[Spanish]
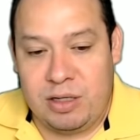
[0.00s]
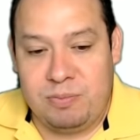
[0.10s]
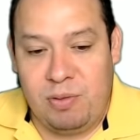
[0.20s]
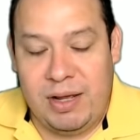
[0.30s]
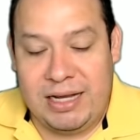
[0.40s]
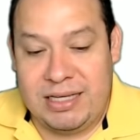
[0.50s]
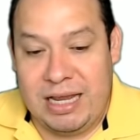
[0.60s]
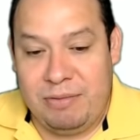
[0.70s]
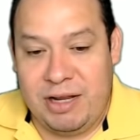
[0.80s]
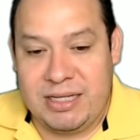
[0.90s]
públicas de
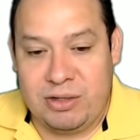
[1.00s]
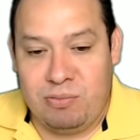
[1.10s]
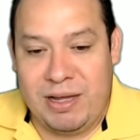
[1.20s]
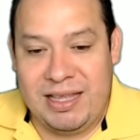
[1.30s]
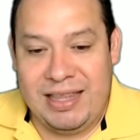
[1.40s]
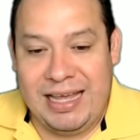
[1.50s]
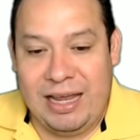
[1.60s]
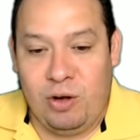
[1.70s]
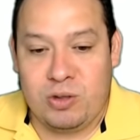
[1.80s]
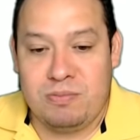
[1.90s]
la administración Biden de
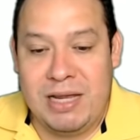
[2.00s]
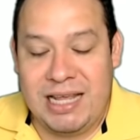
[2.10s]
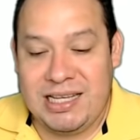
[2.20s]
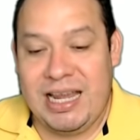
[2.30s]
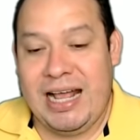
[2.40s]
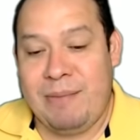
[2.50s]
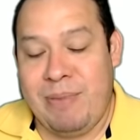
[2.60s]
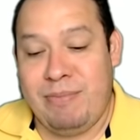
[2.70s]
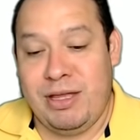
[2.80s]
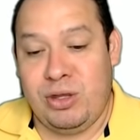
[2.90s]
que los miles en el
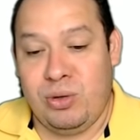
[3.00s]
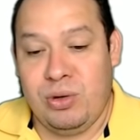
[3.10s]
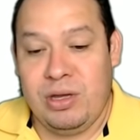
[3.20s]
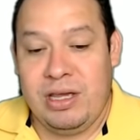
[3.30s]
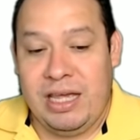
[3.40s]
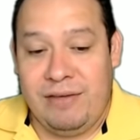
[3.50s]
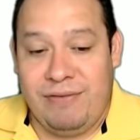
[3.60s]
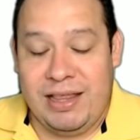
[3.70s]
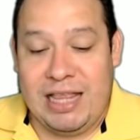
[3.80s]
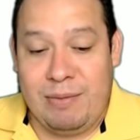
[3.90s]
campamento
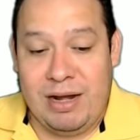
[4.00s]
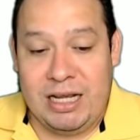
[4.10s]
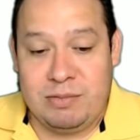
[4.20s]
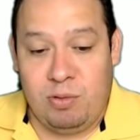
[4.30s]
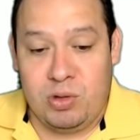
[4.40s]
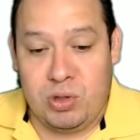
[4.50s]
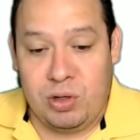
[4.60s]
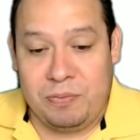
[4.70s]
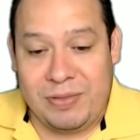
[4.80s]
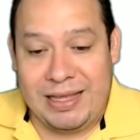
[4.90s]
enfrentaban la
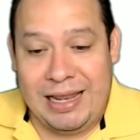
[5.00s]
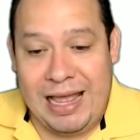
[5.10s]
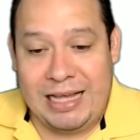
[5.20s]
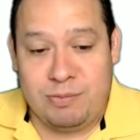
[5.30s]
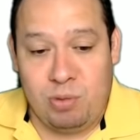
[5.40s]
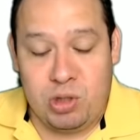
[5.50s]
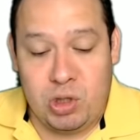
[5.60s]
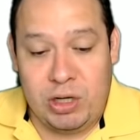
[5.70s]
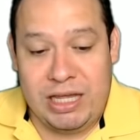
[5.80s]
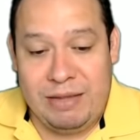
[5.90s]

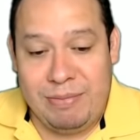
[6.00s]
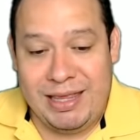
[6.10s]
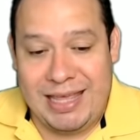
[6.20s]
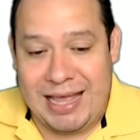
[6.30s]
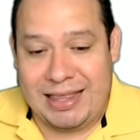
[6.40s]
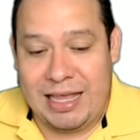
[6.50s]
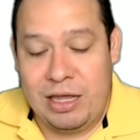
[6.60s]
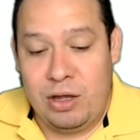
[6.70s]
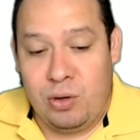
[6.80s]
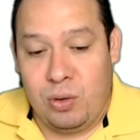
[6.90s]
expulsión, inmediata.
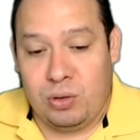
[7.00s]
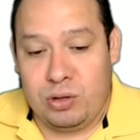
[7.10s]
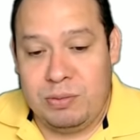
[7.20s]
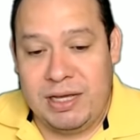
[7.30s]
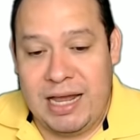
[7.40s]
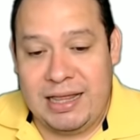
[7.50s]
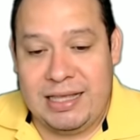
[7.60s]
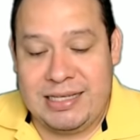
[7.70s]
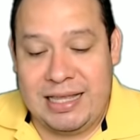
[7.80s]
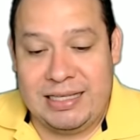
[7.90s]
Otros
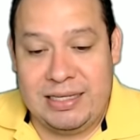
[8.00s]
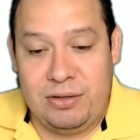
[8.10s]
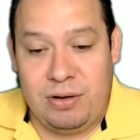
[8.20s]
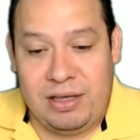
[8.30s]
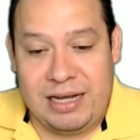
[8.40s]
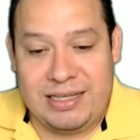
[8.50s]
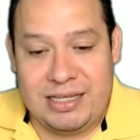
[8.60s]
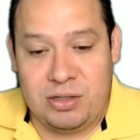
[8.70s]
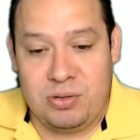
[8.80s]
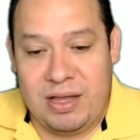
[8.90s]
migrantes han decidido quedarse
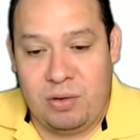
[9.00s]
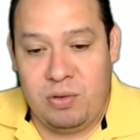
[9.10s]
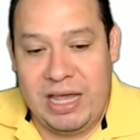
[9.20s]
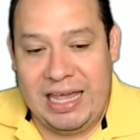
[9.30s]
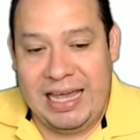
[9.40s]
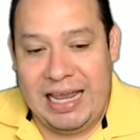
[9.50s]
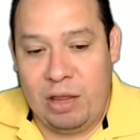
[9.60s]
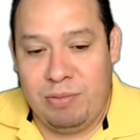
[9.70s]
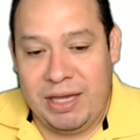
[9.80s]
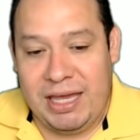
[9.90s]
en Ciudad Acuña, en el
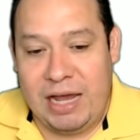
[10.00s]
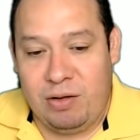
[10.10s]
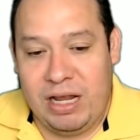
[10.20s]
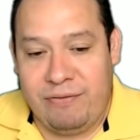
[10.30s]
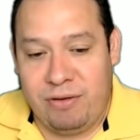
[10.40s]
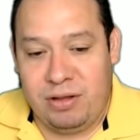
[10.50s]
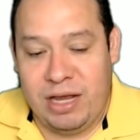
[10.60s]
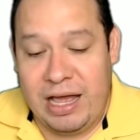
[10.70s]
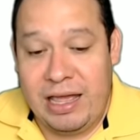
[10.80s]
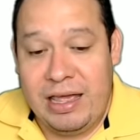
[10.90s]
lado mexicano de la
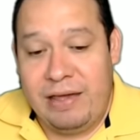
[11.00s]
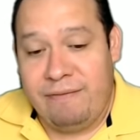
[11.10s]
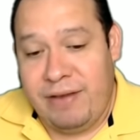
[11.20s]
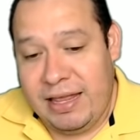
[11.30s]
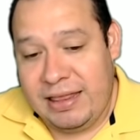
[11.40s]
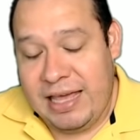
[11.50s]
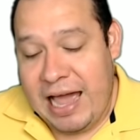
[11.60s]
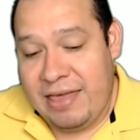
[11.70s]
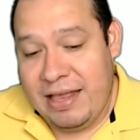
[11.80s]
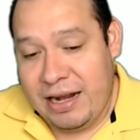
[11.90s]
frontera, frente
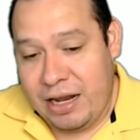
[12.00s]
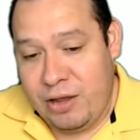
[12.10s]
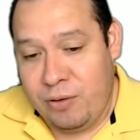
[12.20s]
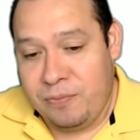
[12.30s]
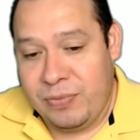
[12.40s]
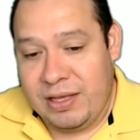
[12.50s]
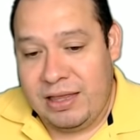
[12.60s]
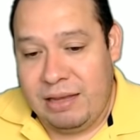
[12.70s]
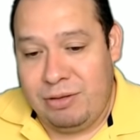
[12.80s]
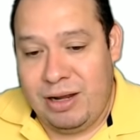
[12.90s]
a Del Río,
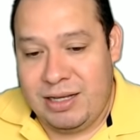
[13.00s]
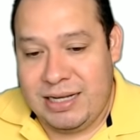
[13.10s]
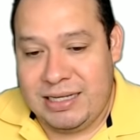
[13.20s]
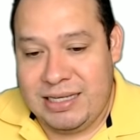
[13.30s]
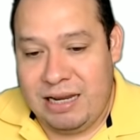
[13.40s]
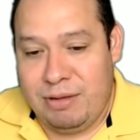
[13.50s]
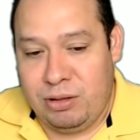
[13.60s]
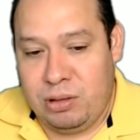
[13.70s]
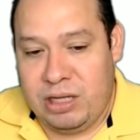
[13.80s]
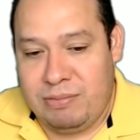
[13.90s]
debido a la escasez de
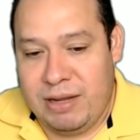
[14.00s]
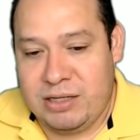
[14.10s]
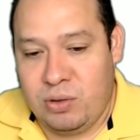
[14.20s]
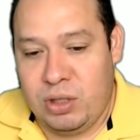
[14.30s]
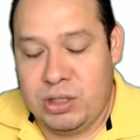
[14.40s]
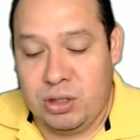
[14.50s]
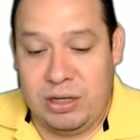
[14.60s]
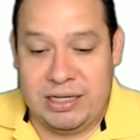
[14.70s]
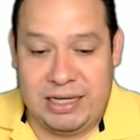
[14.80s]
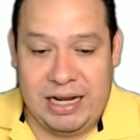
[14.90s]
alimentos y otras malas
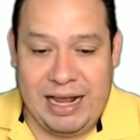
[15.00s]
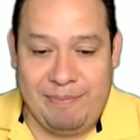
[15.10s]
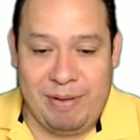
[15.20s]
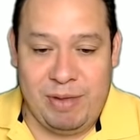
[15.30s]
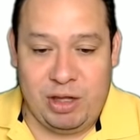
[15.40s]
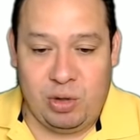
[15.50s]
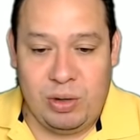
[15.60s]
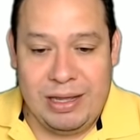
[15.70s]
condiciones en el campamento